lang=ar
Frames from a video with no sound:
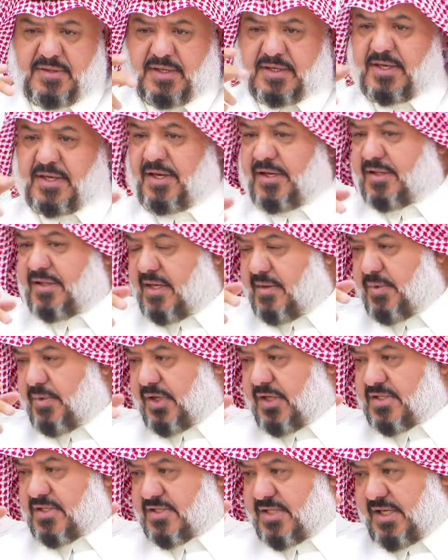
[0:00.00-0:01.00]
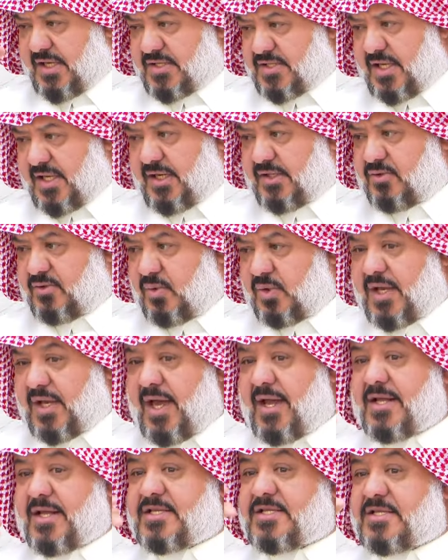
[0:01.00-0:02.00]
ذكرتني بقصة حصلت
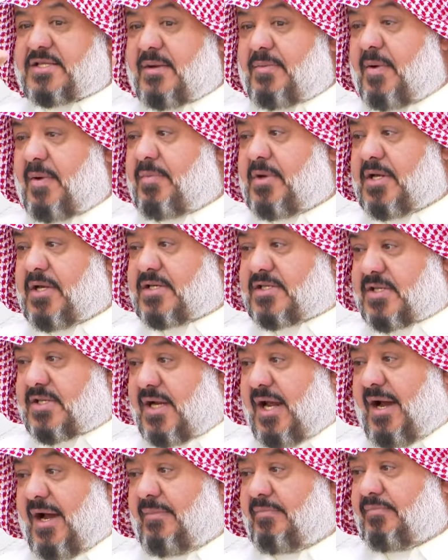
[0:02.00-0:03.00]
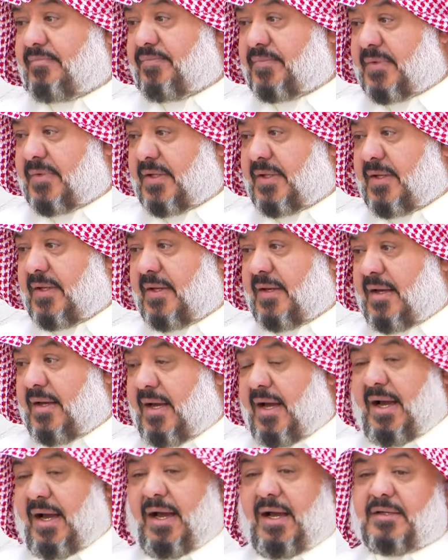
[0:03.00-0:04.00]
وكانت سبب لإسلام
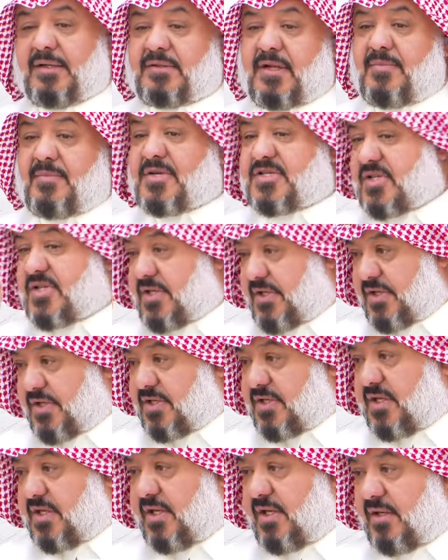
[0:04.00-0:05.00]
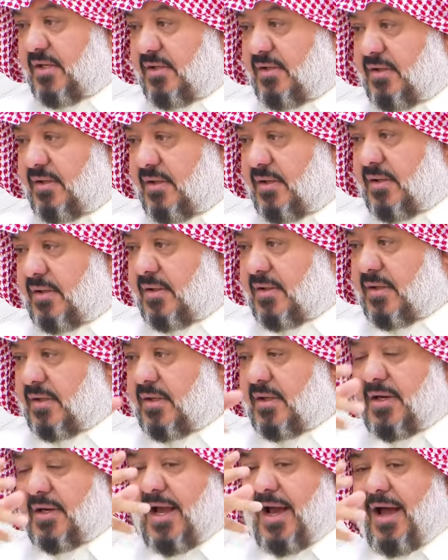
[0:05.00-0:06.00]
أحد المسيحيين
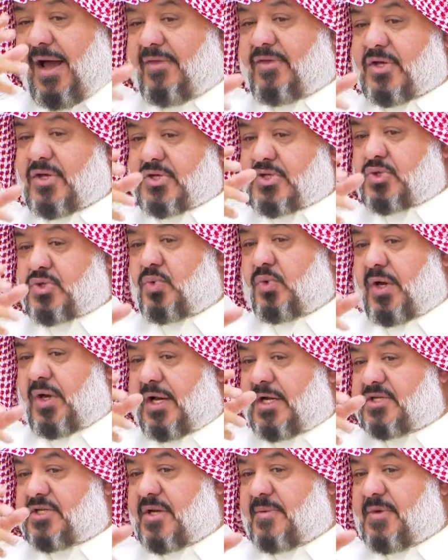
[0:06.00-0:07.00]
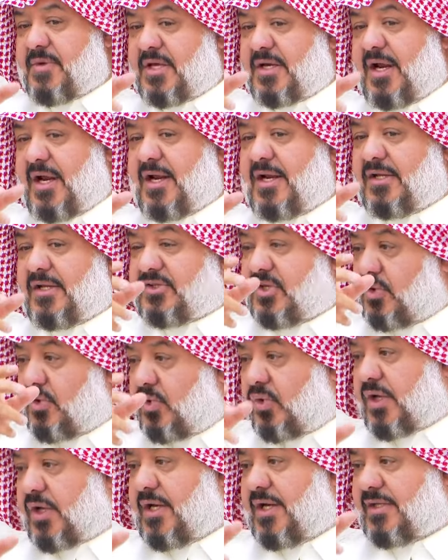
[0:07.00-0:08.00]
لهذه الصورة الجميلة التي
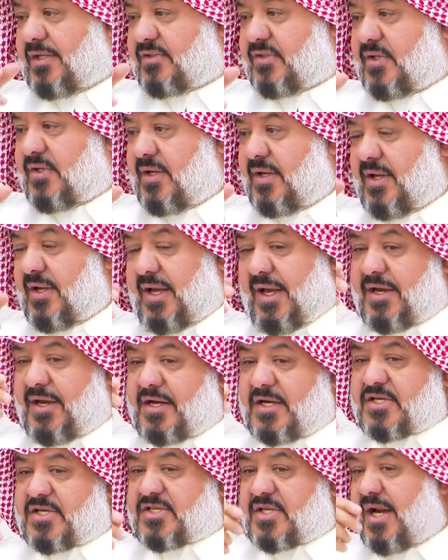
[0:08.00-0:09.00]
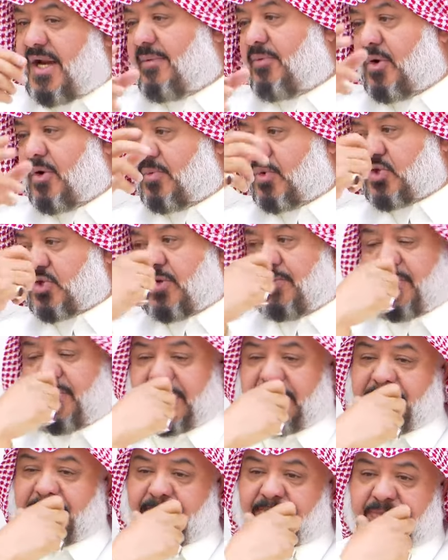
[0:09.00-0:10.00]
نقلت عن الإسلام والمسلمين
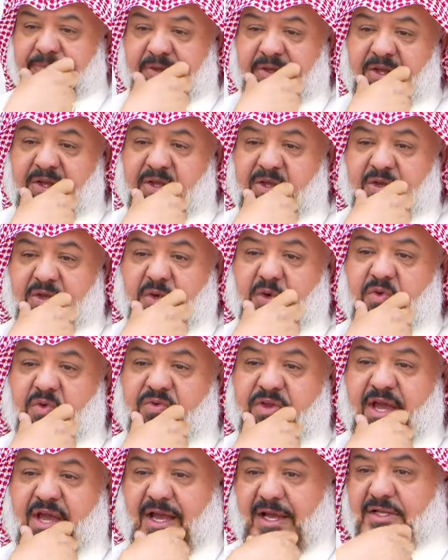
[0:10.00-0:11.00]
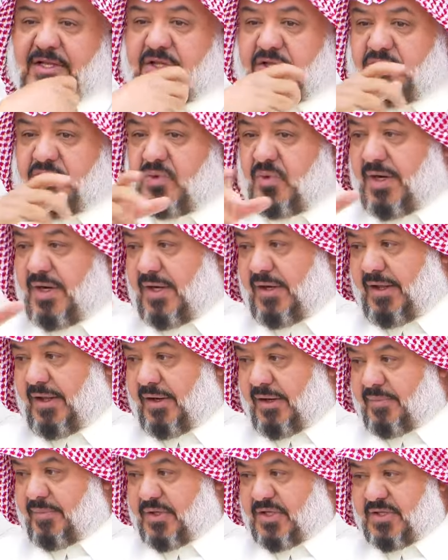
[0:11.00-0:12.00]
الله. نعم. يقول في أحد الدول
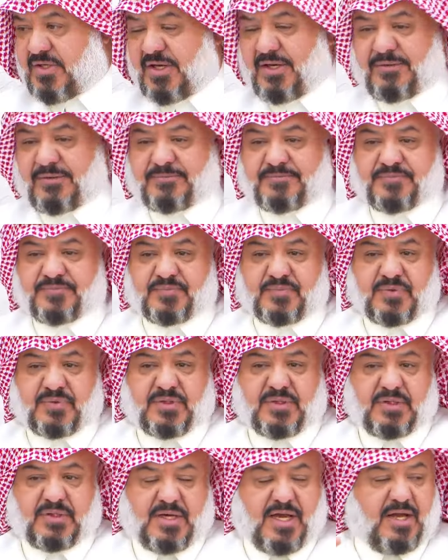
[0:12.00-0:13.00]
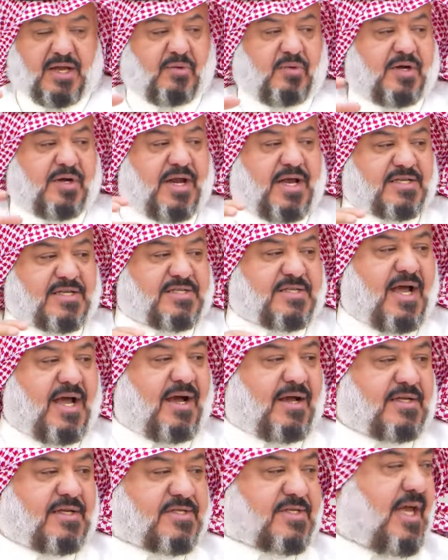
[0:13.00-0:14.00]
العربية كانوا الناس
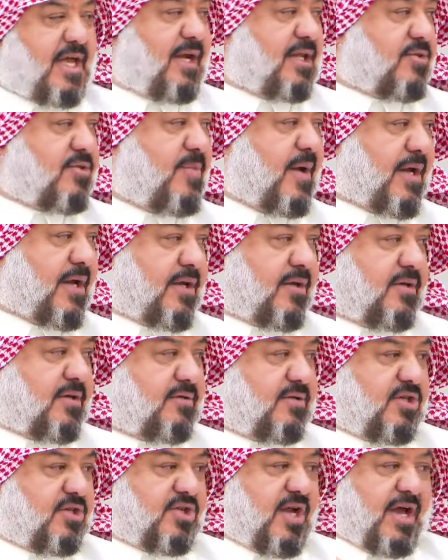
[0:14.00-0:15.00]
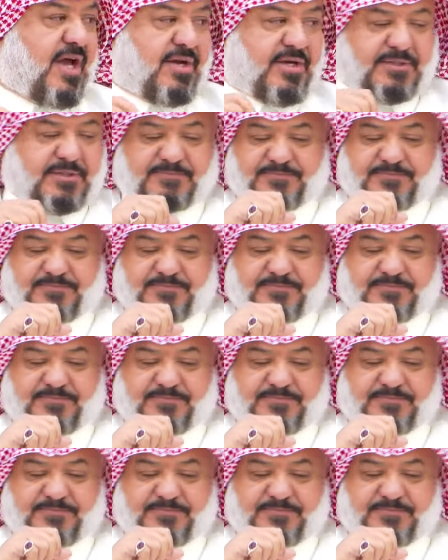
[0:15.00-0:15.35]
داخل صالة بنك تجاري